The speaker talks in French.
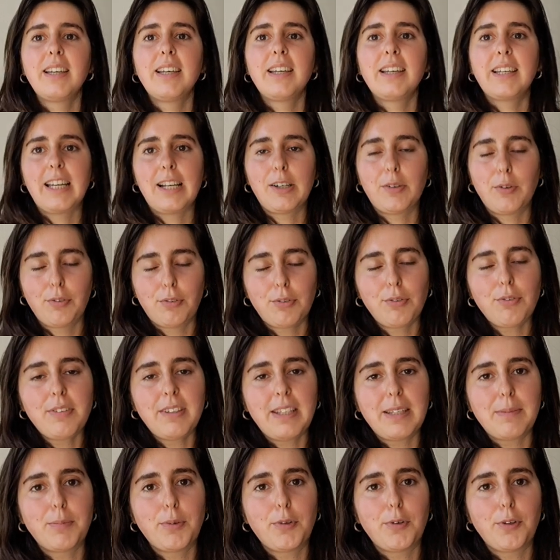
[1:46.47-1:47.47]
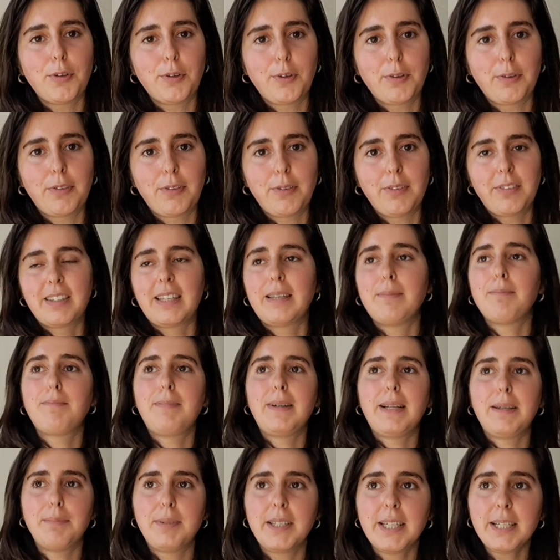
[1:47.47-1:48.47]
Quelque chose qui me, ce qui me
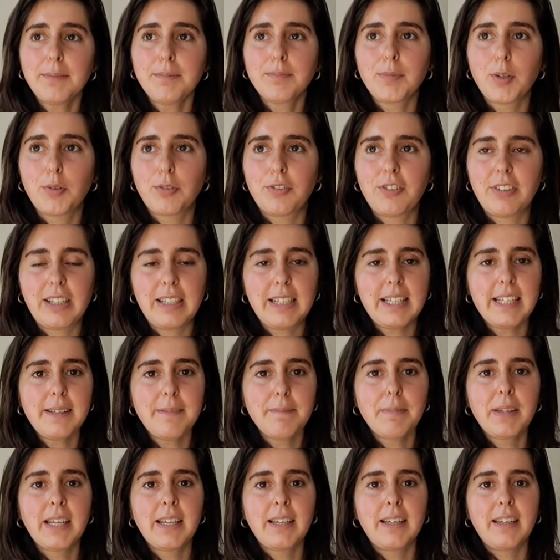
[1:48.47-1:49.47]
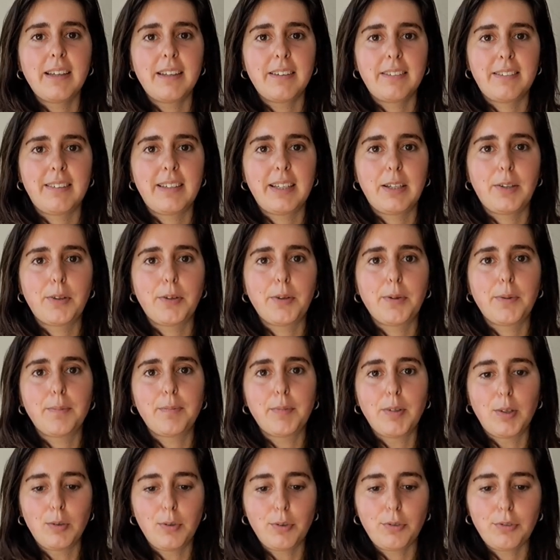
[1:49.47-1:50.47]
plaît bien au Chili, c'est que
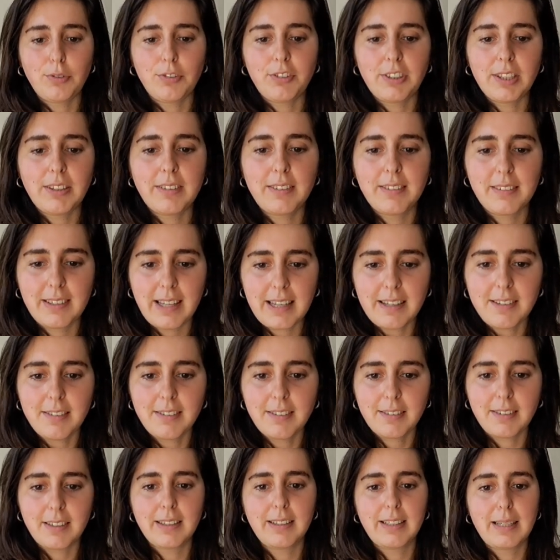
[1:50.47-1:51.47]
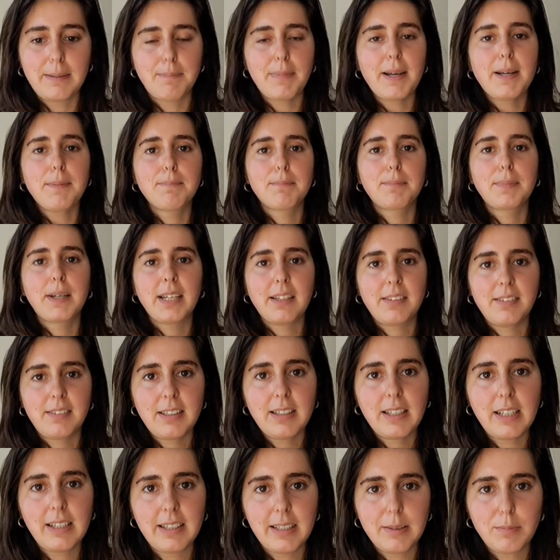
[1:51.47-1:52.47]
le sujet de thèse n'est pas précis
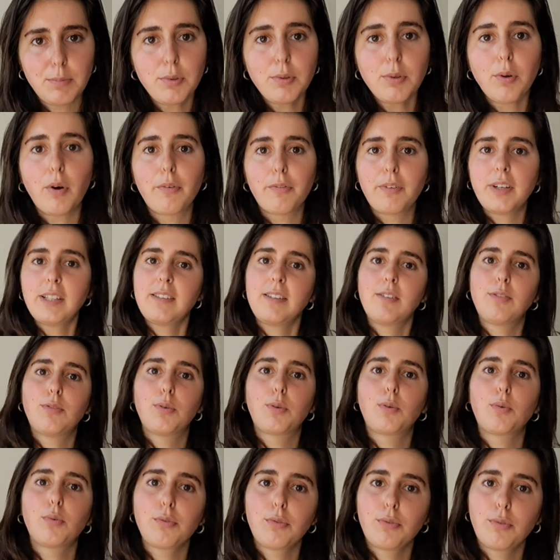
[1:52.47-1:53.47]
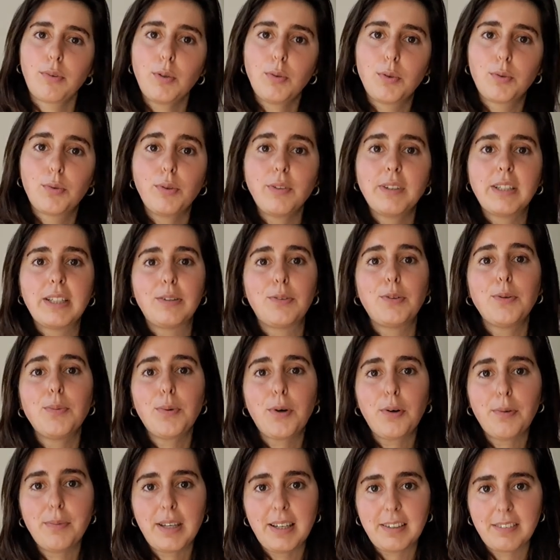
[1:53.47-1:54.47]
dès le début, en fait il se construit au cours des deux
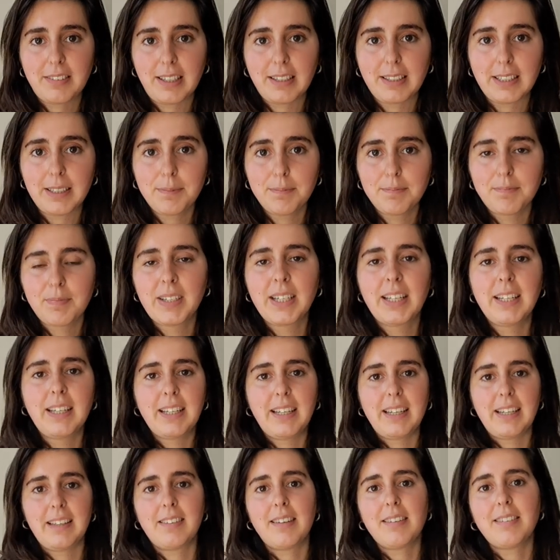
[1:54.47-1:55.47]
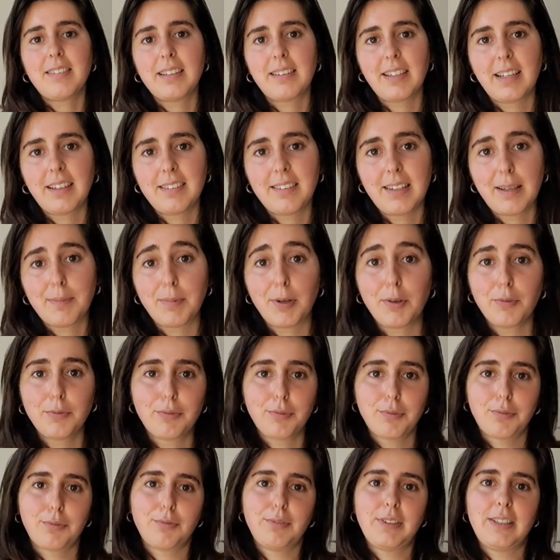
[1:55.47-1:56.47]
premières années. Et ça c'est très sympa en
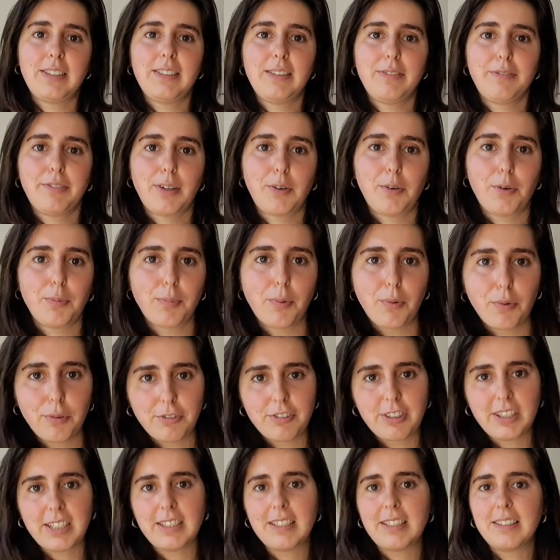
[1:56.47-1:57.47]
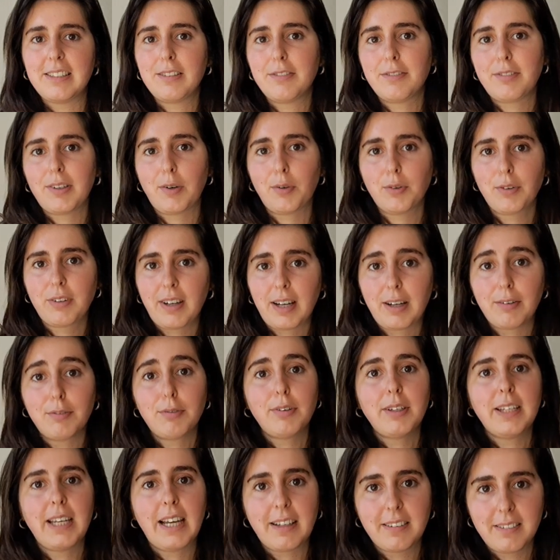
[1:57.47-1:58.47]
fonction des différents projets, des différents
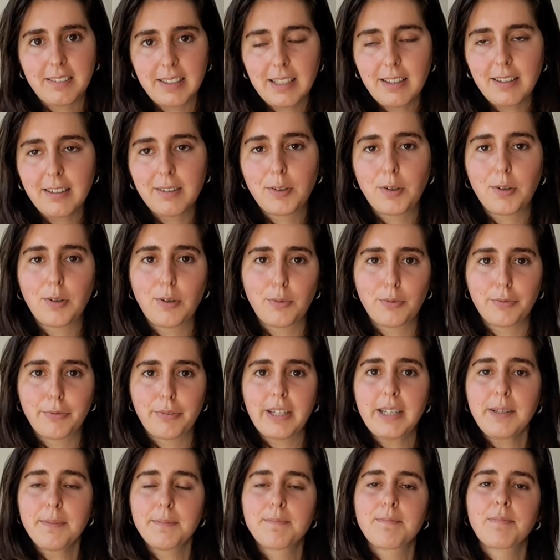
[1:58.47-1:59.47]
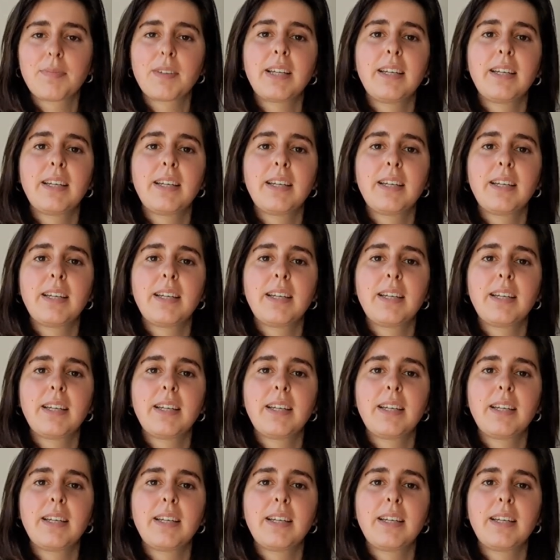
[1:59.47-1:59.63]
travaux et articles que l'on fait.